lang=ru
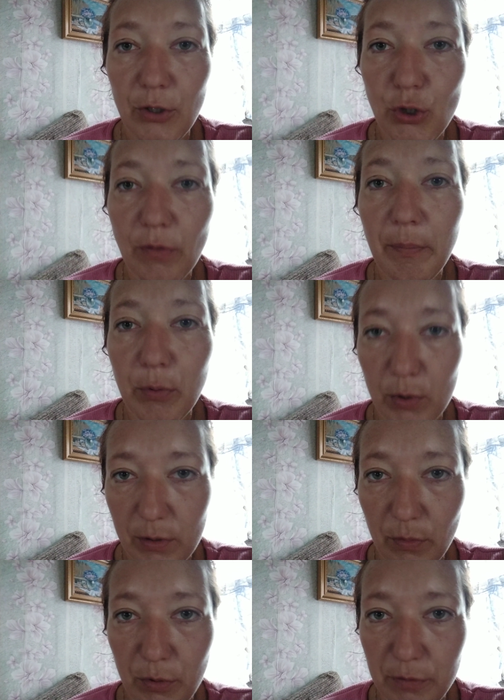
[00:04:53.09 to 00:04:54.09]
еще
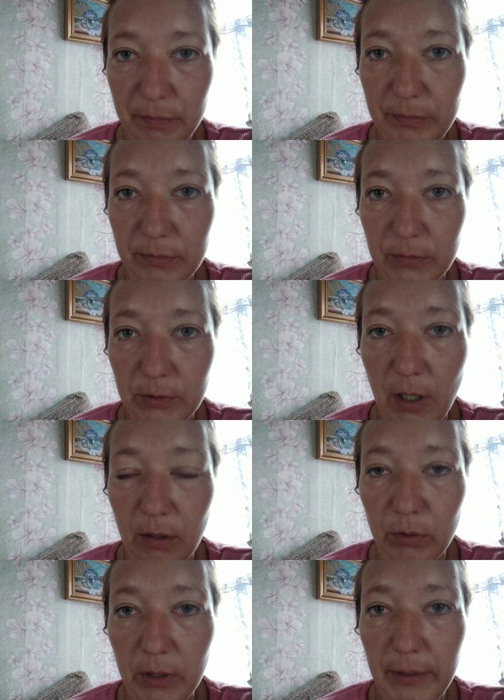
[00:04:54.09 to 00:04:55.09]
вопрос, в общем. Вот
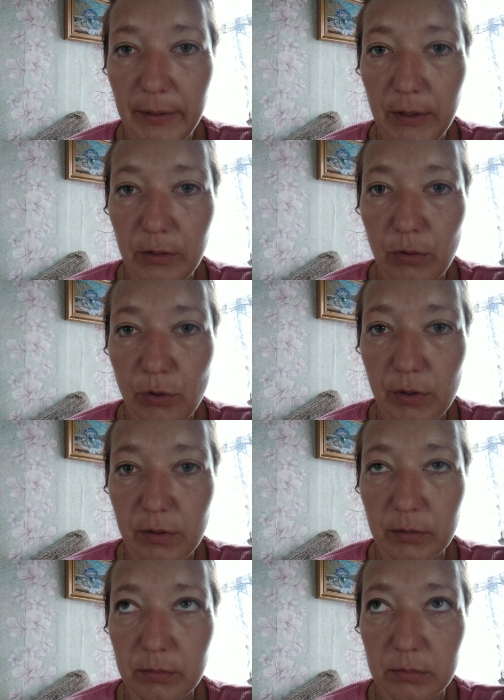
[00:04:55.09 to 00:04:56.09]
так вот. То
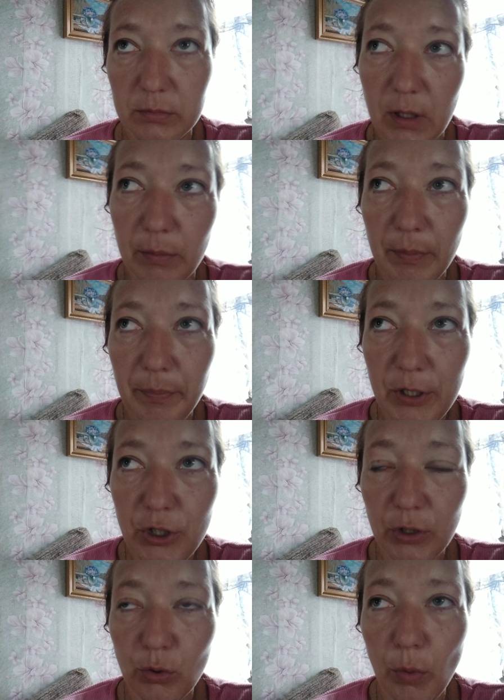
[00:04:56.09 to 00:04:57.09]
есть, э, как бы
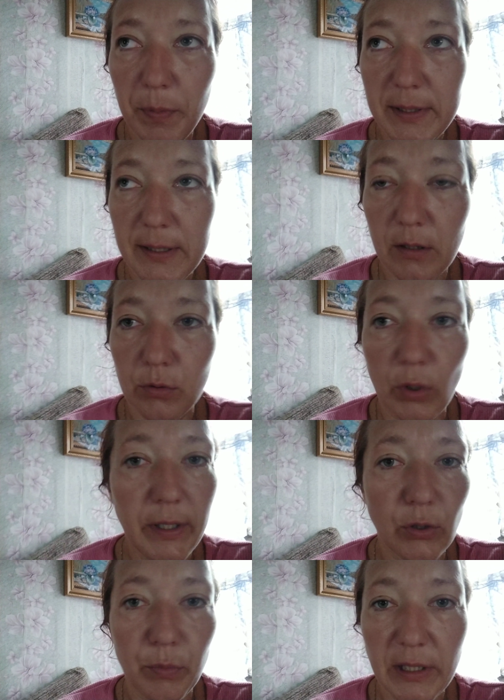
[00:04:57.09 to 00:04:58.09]
печка топится,
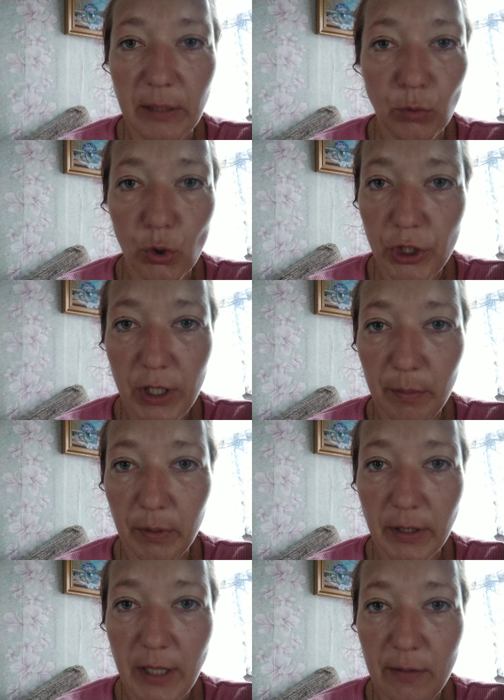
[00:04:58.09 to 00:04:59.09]
туалета у меня там тоже не
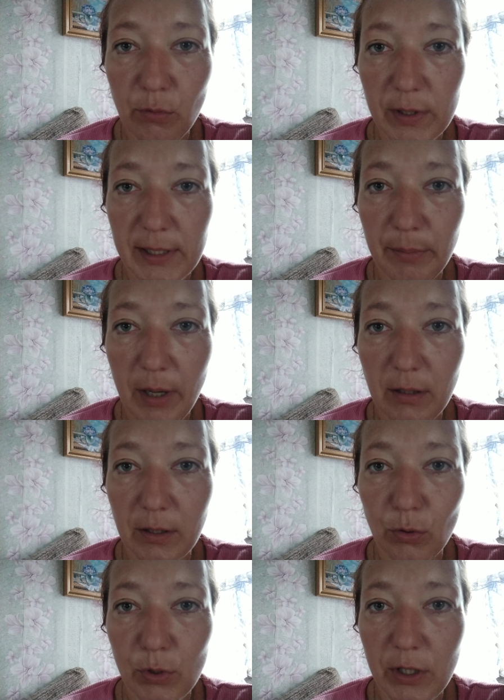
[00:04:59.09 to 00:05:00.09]
было, я его
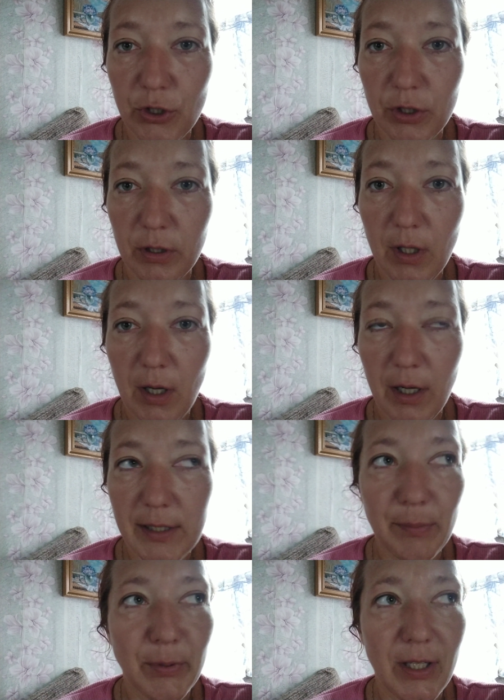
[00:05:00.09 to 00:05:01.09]
разобрала, то есть даже
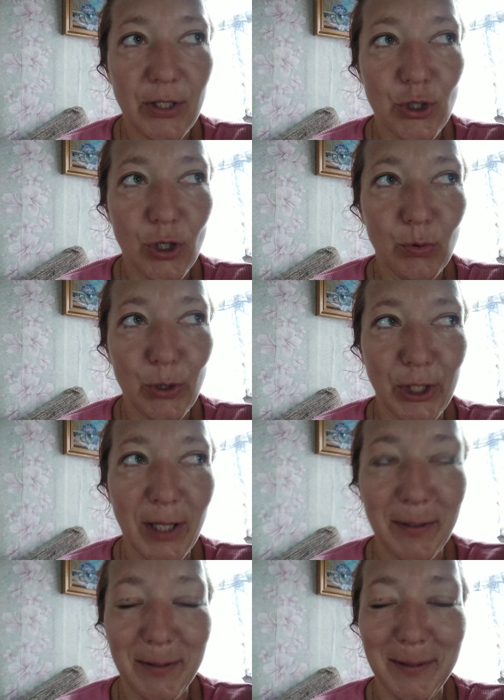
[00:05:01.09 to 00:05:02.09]
хотя бы наличие уличного